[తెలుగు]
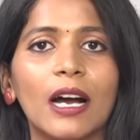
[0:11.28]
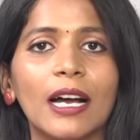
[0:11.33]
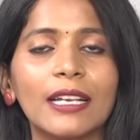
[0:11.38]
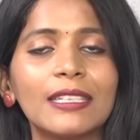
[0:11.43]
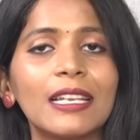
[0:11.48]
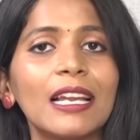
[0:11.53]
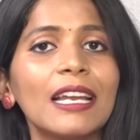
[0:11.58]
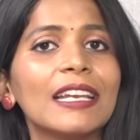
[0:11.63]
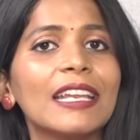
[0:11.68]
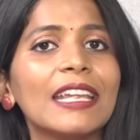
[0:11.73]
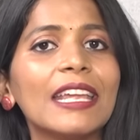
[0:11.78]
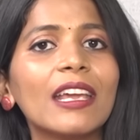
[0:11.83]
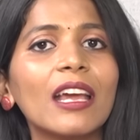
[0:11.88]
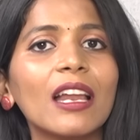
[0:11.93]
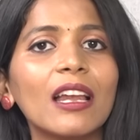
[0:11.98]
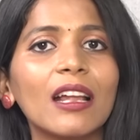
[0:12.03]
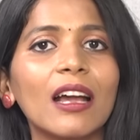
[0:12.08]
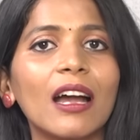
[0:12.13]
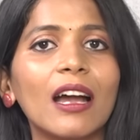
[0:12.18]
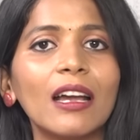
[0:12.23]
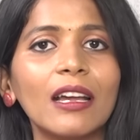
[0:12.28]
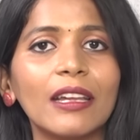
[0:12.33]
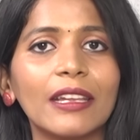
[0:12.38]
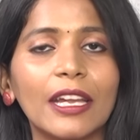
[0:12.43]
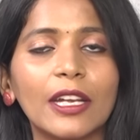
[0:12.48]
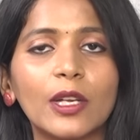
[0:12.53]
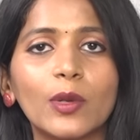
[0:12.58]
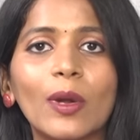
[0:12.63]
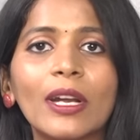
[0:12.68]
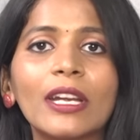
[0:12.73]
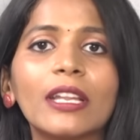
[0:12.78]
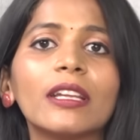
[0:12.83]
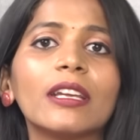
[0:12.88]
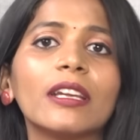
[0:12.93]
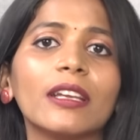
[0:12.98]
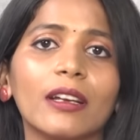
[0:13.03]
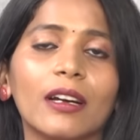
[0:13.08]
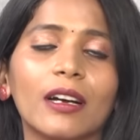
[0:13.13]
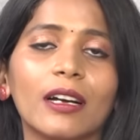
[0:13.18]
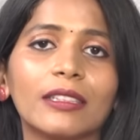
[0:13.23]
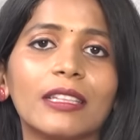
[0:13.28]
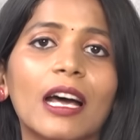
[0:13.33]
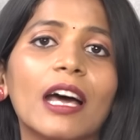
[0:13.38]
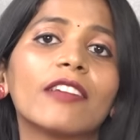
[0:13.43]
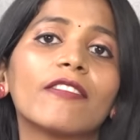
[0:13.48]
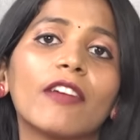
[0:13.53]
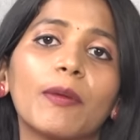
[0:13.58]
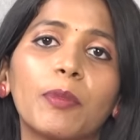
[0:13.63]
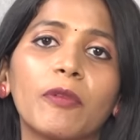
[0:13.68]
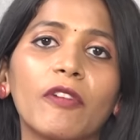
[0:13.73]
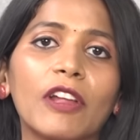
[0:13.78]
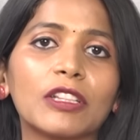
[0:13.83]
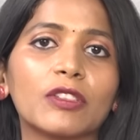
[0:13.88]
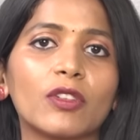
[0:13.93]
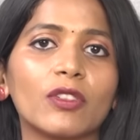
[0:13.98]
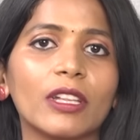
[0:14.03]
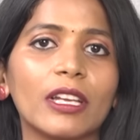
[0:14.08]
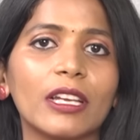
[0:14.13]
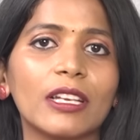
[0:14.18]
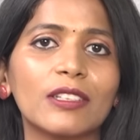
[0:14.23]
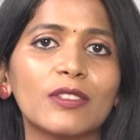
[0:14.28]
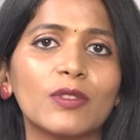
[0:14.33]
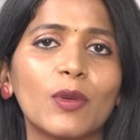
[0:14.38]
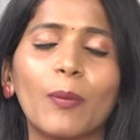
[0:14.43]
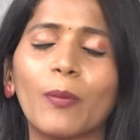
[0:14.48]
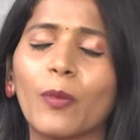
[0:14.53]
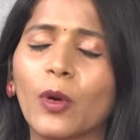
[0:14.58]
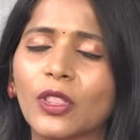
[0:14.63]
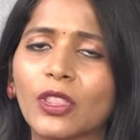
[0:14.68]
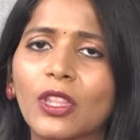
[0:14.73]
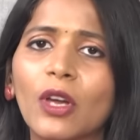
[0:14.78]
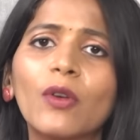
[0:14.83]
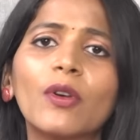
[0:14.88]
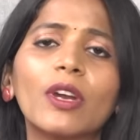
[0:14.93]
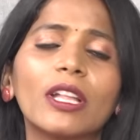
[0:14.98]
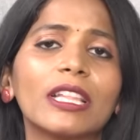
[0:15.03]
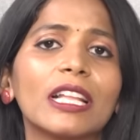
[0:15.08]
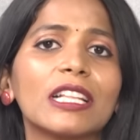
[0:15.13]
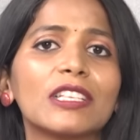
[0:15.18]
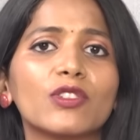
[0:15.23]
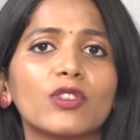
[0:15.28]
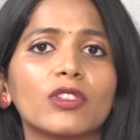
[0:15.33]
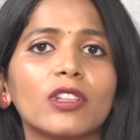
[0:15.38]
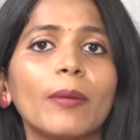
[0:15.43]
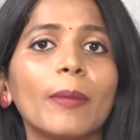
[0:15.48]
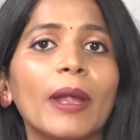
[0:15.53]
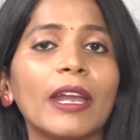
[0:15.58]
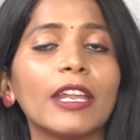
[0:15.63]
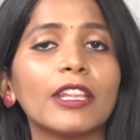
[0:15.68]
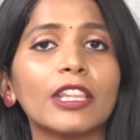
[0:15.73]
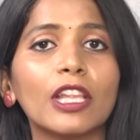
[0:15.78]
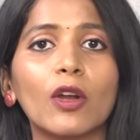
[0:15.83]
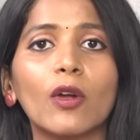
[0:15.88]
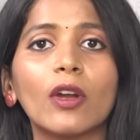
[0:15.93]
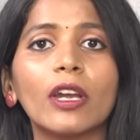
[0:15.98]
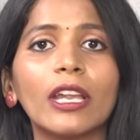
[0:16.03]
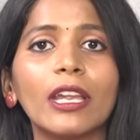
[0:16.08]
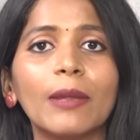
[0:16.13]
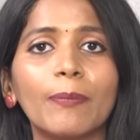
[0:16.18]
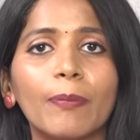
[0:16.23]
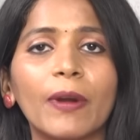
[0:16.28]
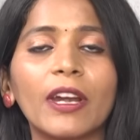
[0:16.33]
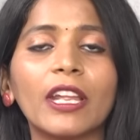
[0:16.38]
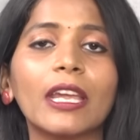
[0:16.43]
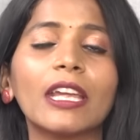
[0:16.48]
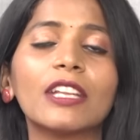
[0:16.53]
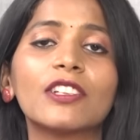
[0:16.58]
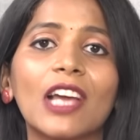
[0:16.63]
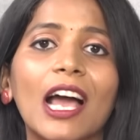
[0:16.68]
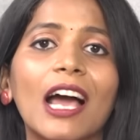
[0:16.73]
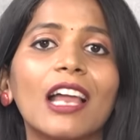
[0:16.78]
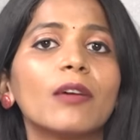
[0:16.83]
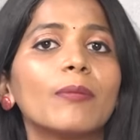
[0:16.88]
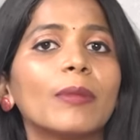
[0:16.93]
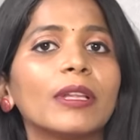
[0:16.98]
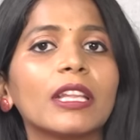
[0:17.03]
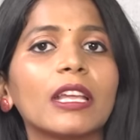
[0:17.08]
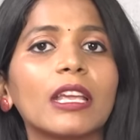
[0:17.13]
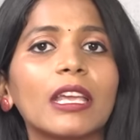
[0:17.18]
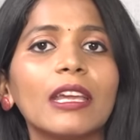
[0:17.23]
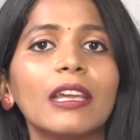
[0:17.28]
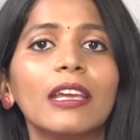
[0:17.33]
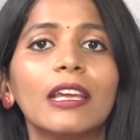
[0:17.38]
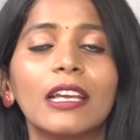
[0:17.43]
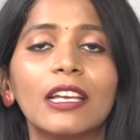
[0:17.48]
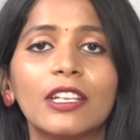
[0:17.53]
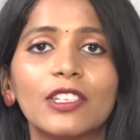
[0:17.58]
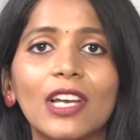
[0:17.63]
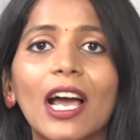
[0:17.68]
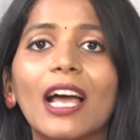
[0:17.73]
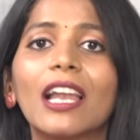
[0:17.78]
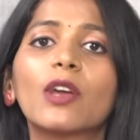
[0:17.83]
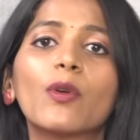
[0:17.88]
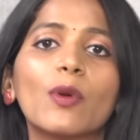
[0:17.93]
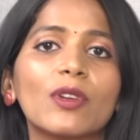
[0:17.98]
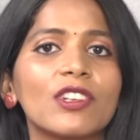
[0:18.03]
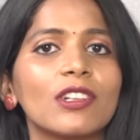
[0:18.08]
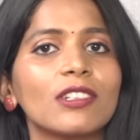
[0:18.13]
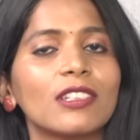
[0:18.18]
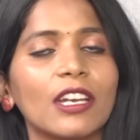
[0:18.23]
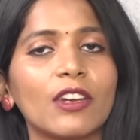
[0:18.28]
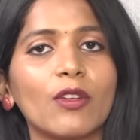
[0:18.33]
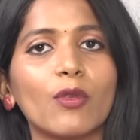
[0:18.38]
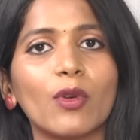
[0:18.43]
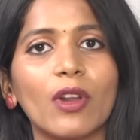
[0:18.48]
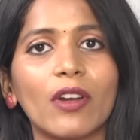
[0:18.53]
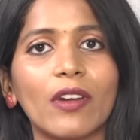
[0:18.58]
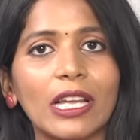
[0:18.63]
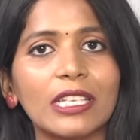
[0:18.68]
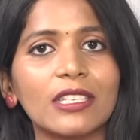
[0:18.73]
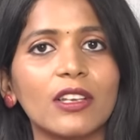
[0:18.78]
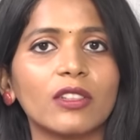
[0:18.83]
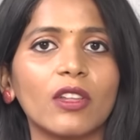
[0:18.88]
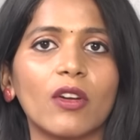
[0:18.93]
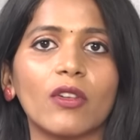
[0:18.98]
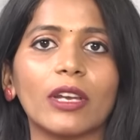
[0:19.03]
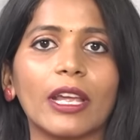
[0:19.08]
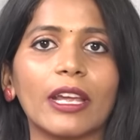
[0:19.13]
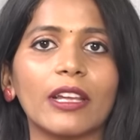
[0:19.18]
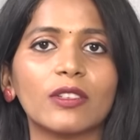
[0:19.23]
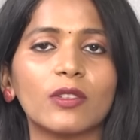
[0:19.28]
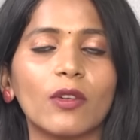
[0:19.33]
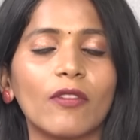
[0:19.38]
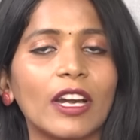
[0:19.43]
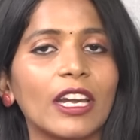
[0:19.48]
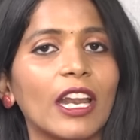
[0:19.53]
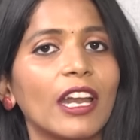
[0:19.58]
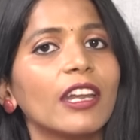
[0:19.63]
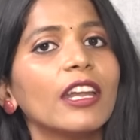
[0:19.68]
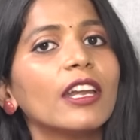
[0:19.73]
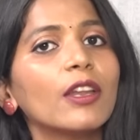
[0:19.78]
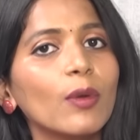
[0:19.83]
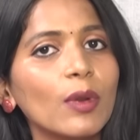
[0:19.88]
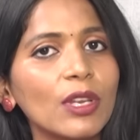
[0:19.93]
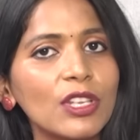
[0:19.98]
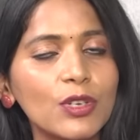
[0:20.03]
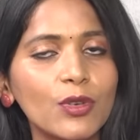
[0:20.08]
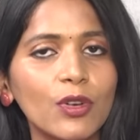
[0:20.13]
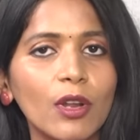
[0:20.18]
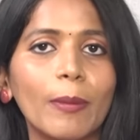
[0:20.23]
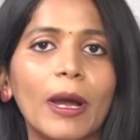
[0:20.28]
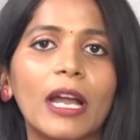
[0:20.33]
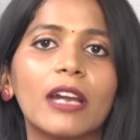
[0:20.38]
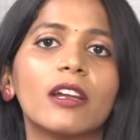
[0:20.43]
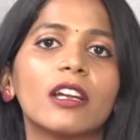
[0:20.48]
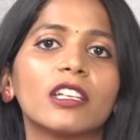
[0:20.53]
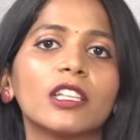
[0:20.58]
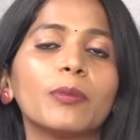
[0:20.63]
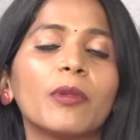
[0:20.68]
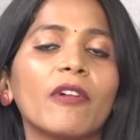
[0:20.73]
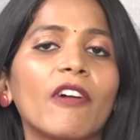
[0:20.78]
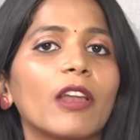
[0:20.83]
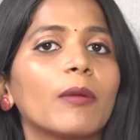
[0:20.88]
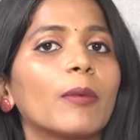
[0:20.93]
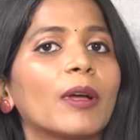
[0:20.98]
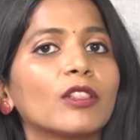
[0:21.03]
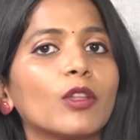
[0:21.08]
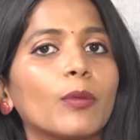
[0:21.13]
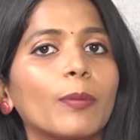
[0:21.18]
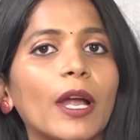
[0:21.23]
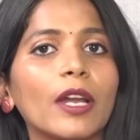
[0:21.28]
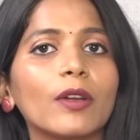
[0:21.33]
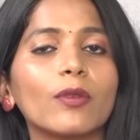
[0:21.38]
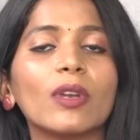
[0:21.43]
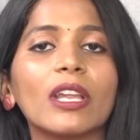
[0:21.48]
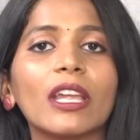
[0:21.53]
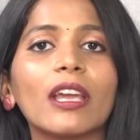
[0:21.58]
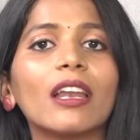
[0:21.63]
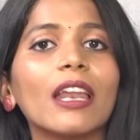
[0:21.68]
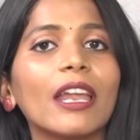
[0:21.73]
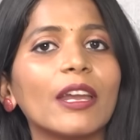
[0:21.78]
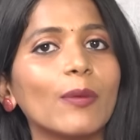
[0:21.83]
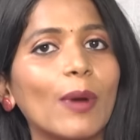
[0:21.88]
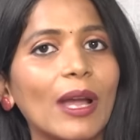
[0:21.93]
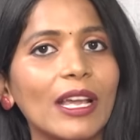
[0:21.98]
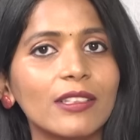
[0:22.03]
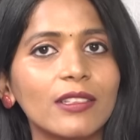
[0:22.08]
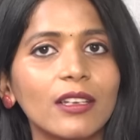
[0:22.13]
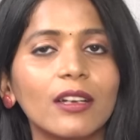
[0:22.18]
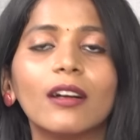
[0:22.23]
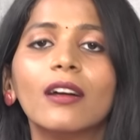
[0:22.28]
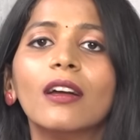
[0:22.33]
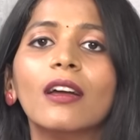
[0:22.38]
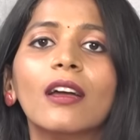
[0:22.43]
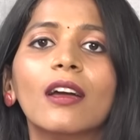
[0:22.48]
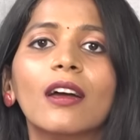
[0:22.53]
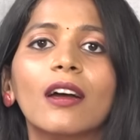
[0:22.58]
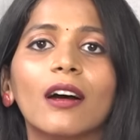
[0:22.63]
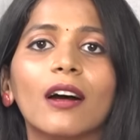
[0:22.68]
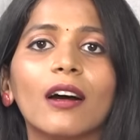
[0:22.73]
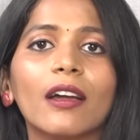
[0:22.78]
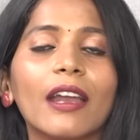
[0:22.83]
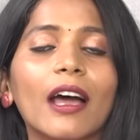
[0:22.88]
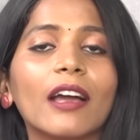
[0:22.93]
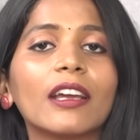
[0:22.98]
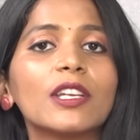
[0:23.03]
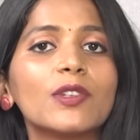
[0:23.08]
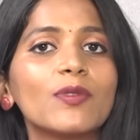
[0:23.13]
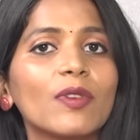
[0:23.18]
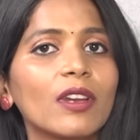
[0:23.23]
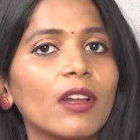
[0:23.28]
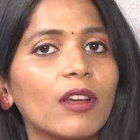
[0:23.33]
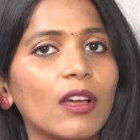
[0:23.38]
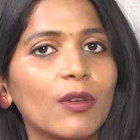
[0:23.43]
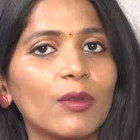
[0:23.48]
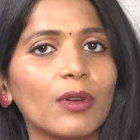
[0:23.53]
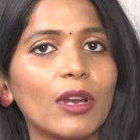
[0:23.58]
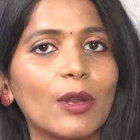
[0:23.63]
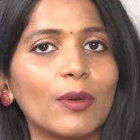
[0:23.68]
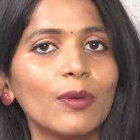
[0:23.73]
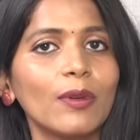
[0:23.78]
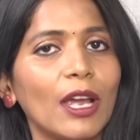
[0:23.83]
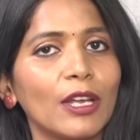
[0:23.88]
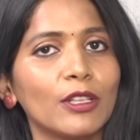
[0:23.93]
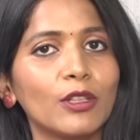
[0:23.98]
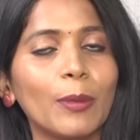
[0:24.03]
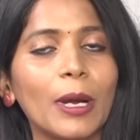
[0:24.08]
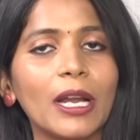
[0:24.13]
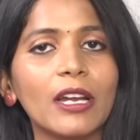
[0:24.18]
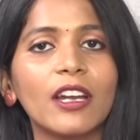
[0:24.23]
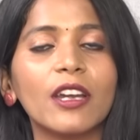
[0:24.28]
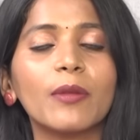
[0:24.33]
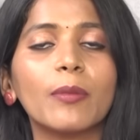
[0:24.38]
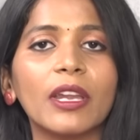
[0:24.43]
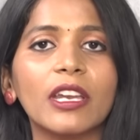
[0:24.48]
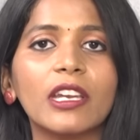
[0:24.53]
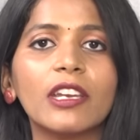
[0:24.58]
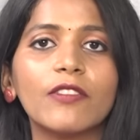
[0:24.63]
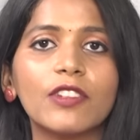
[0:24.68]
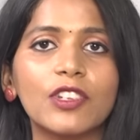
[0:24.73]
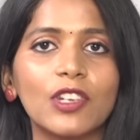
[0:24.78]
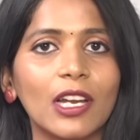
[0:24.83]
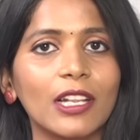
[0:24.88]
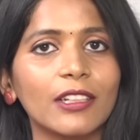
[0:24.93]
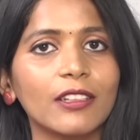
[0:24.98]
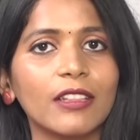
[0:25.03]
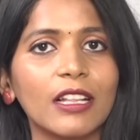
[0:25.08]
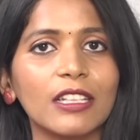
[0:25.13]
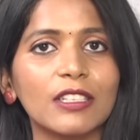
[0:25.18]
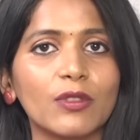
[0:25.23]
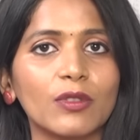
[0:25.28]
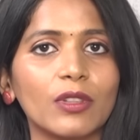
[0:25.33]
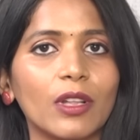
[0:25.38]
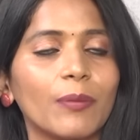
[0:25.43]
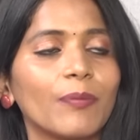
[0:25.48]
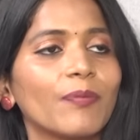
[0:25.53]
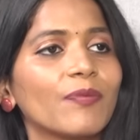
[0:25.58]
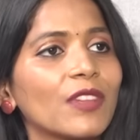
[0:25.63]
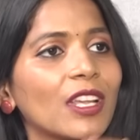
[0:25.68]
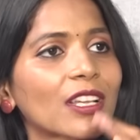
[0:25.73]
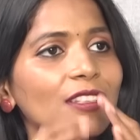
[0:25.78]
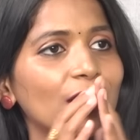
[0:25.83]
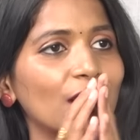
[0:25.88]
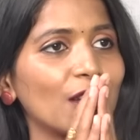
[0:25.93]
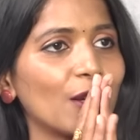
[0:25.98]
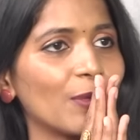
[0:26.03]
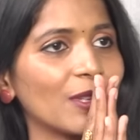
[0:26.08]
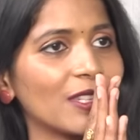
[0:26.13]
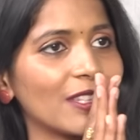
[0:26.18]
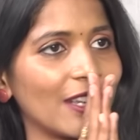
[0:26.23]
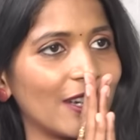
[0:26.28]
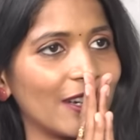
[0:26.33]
అసలు లీగల్గా ఎటువంటి దారి వైపు వెళ్తుంది సో మొత్తం కూడా తెలుసుకుందాం అండ్ ఇందులోని ఇప్పటికీ చాలా మందికి చాలా క్వశ్చన్స్ అన్నీ కూడా రైజ్ అవుతా ఉన్నాయి సో వాటన్నిటి గురించి కూడా మాట్లాడితే మీ వాళ్ళు మనతో పాటు లీగల్ అడ్వైజర్ నాగేశ్వరరావు గారు ఉన్నారు ఆయనతో మాట్లాడి మరిన్ని విషయాలు అయితే తెలుసుకుందాం సార్ నమస్తే